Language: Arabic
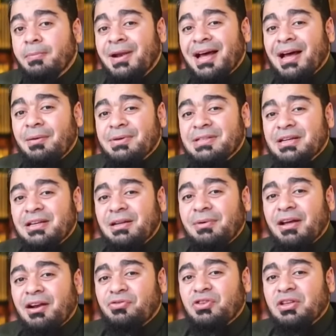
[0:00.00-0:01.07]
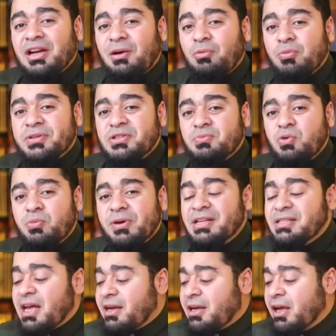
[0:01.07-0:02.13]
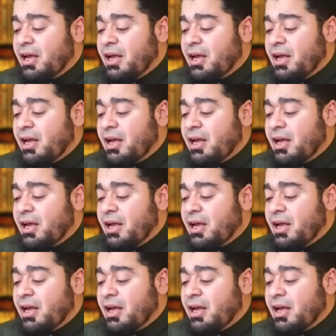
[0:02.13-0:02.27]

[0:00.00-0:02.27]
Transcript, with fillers: لا بس كده ما يعرفش ان لحمه مسموم اذا